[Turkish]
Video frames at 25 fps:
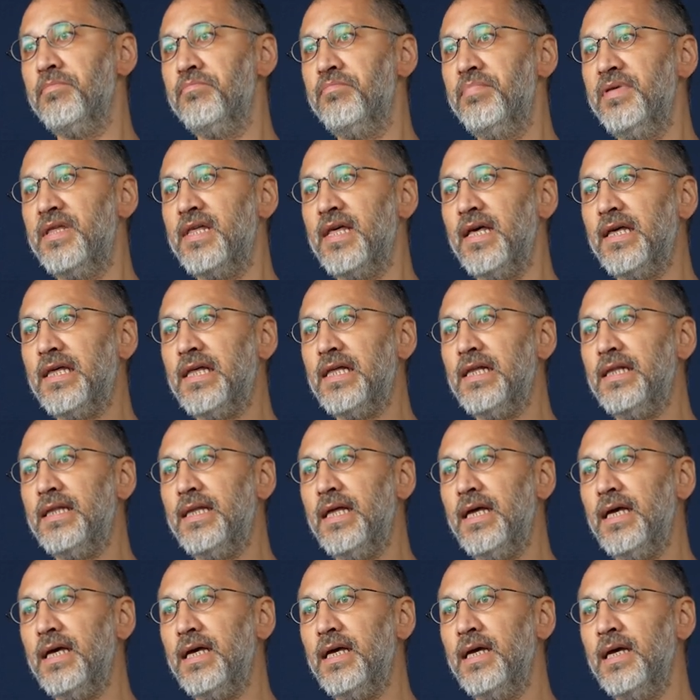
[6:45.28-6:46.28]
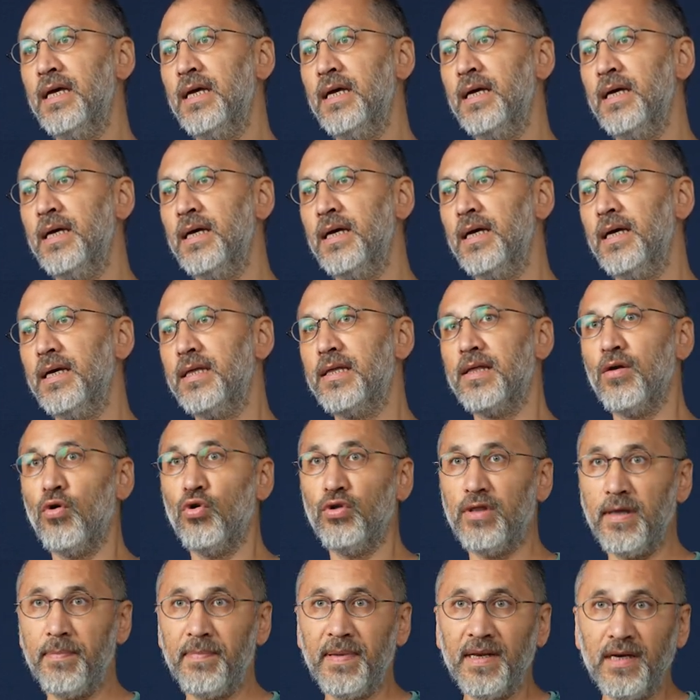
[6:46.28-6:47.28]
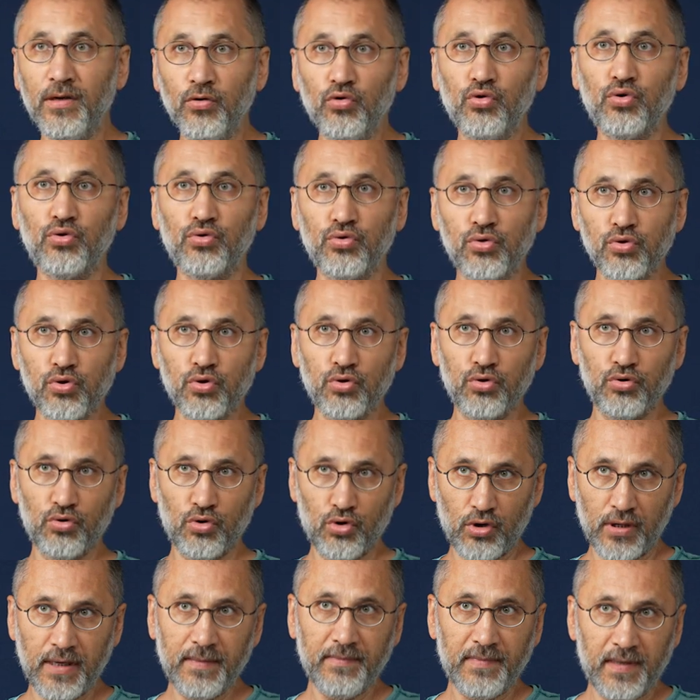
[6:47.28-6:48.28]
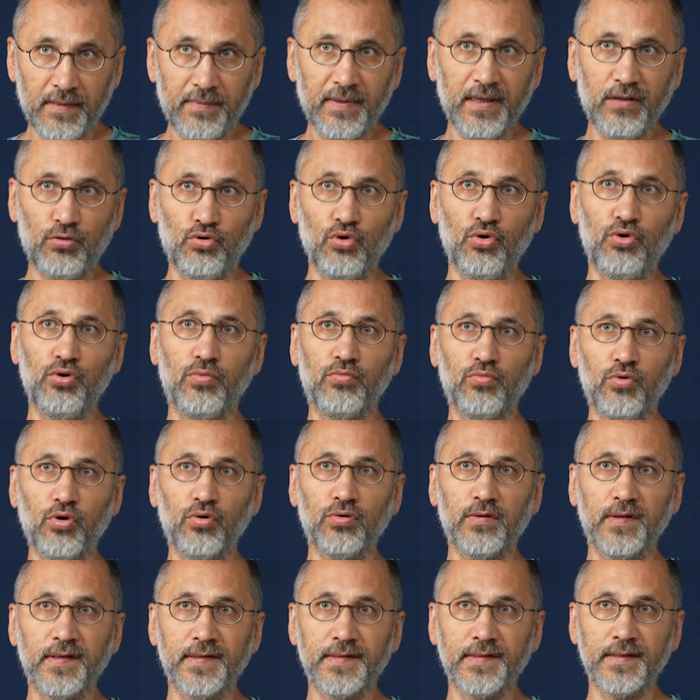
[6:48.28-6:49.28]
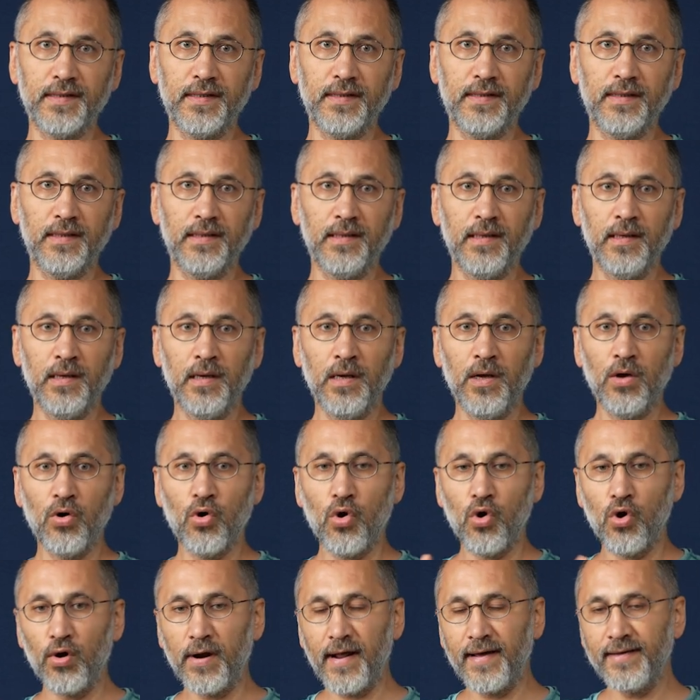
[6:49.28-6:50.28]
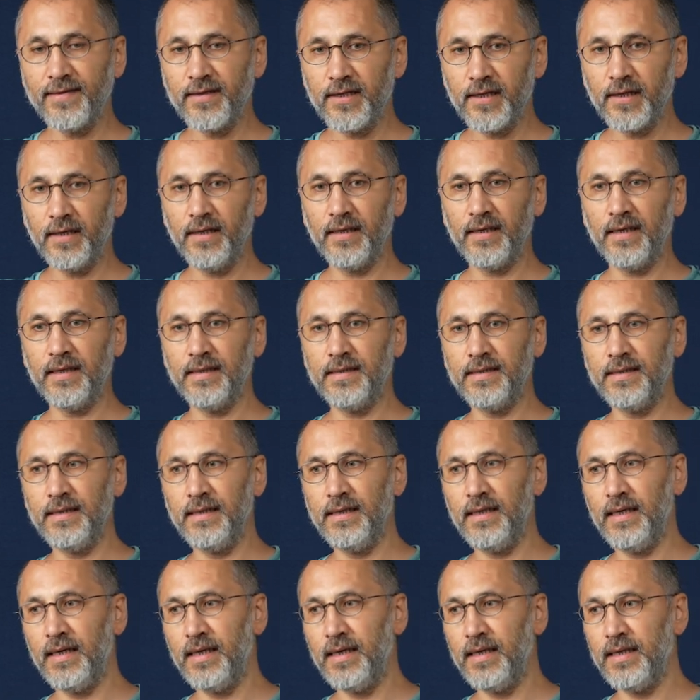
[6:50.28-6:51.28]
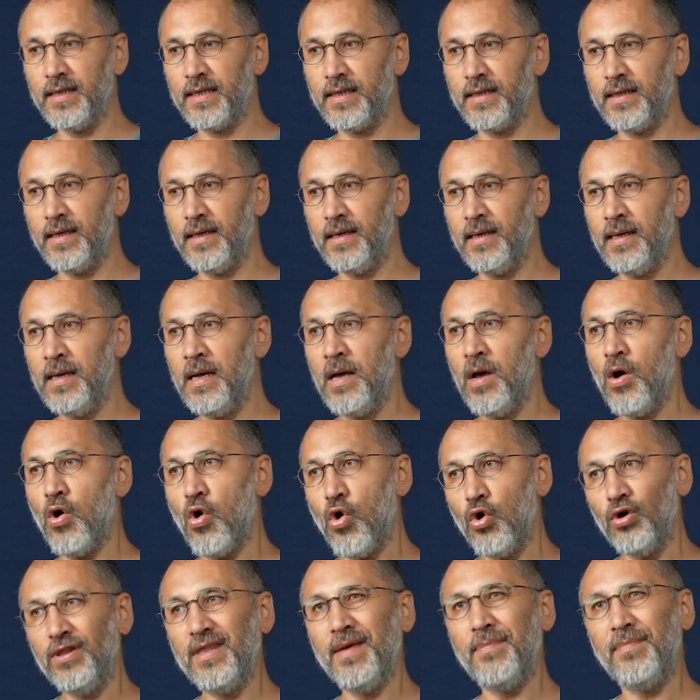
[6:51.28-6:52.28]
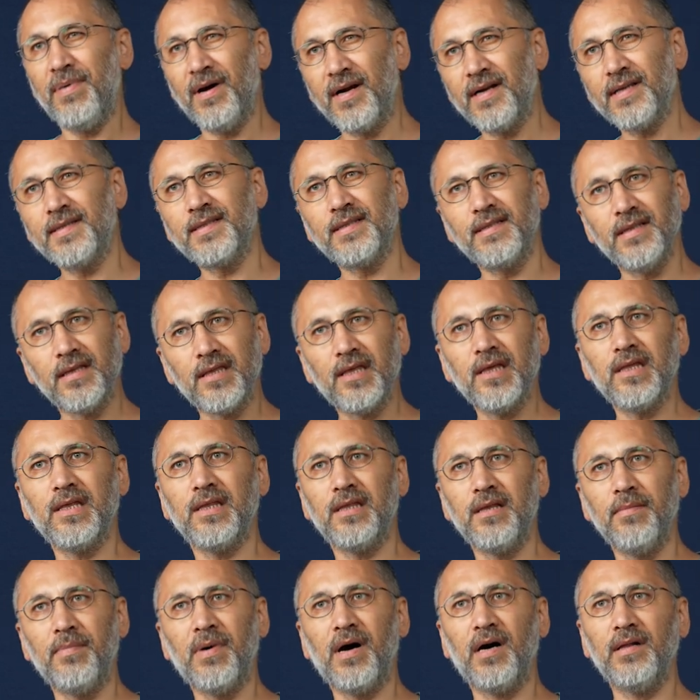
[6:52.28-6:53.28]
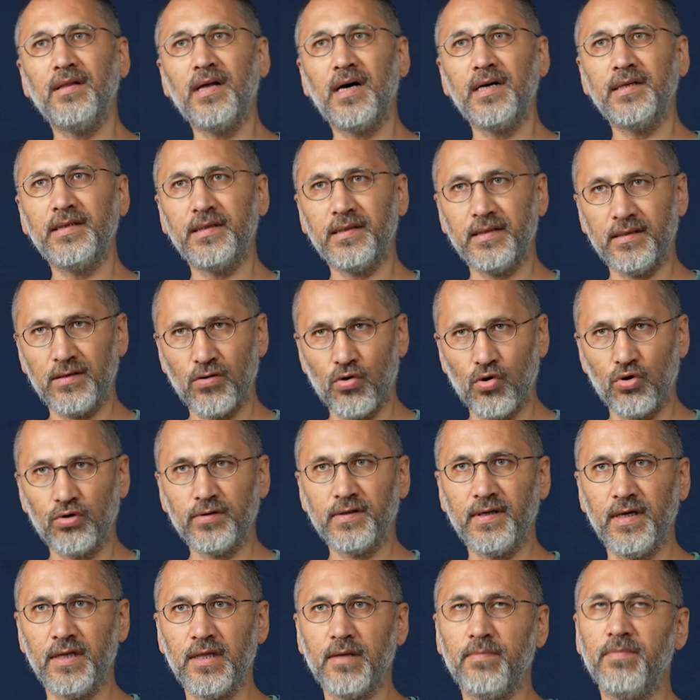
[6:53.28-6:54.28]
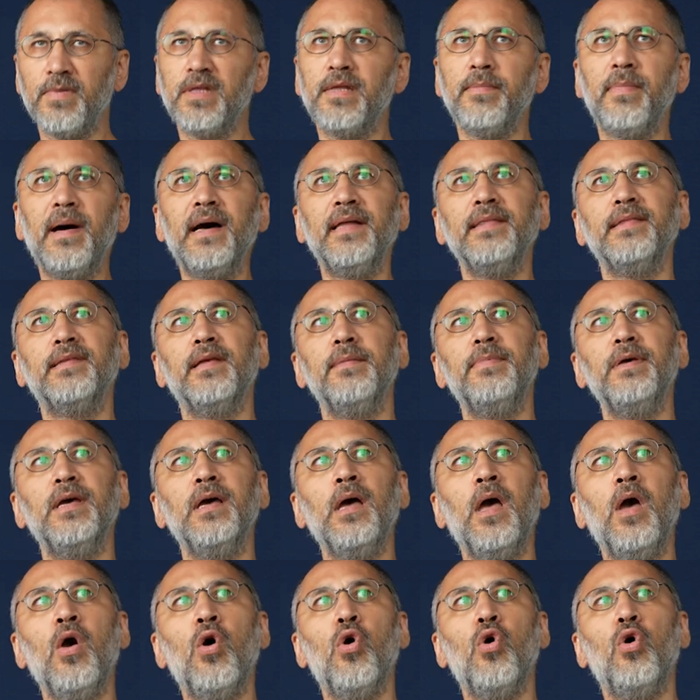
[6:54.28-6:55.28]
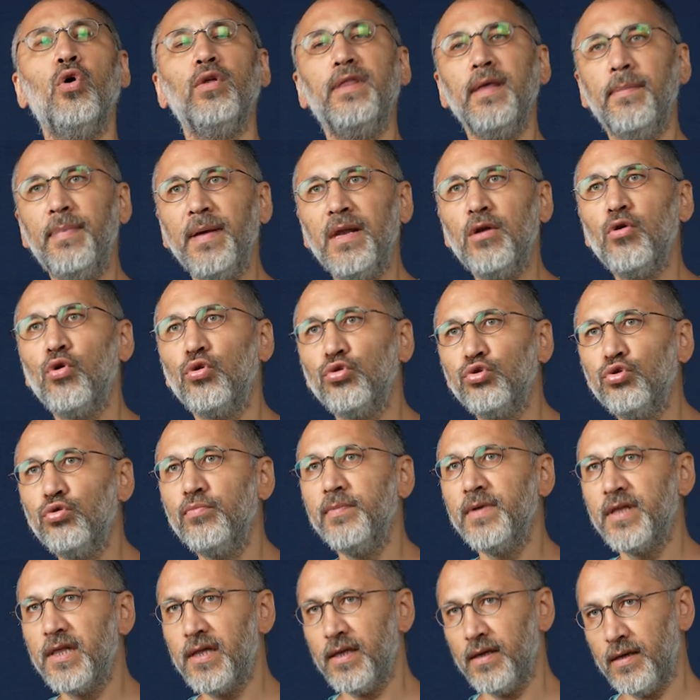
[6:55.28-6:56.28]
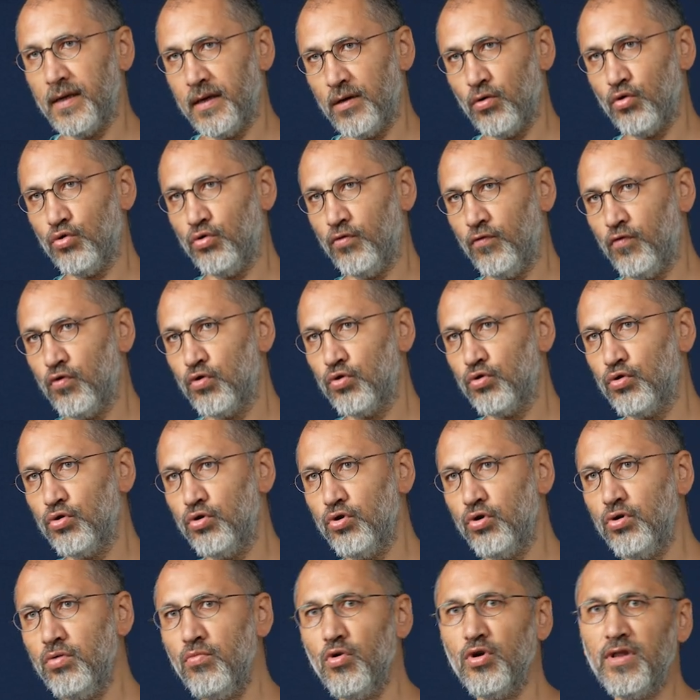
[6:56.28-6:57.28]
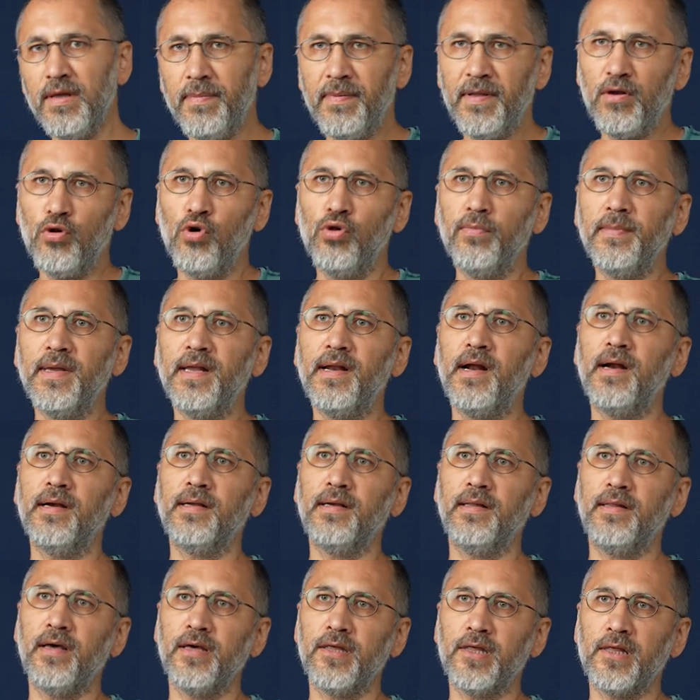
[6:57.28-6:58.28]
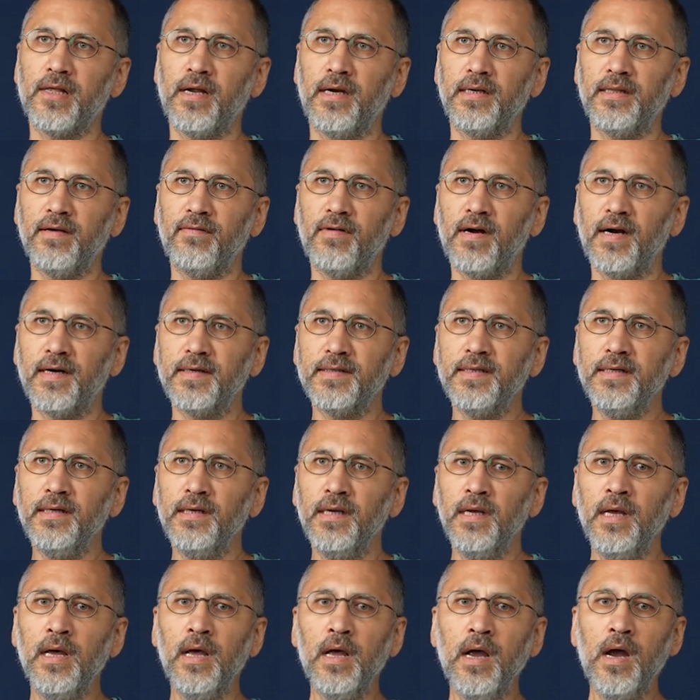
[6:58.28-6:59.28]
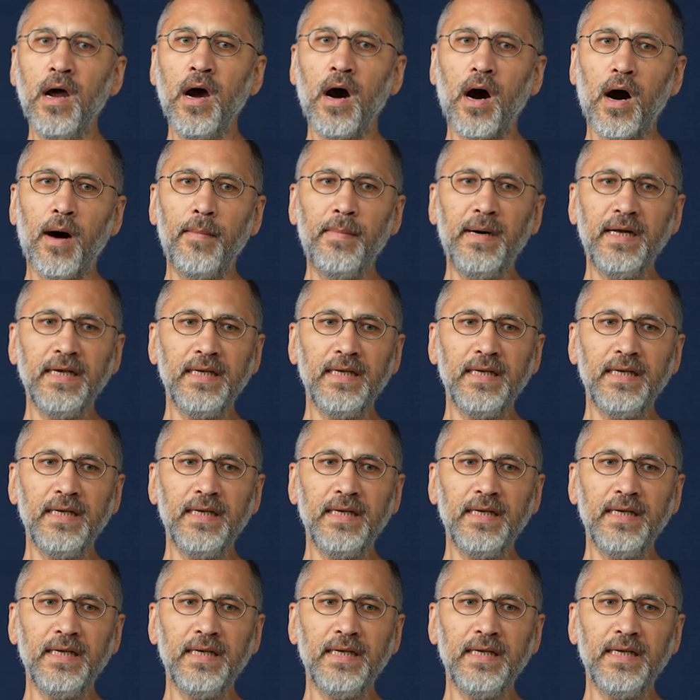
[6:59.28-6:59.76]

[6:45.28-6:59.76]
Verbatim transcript: bir şekilde e, işte ÖDP'nin kuruluşu önemli bir dönüm noktasıydı. Öğrenci hareketiyle işte ÖDP arasında çeşitli bağlar ortaya çıkmıştı. Ben tabii ÖDP'li olduğum için hani onu vurguluyorum. ÖDP'li olmayan arkadaşlar da vardı. Ama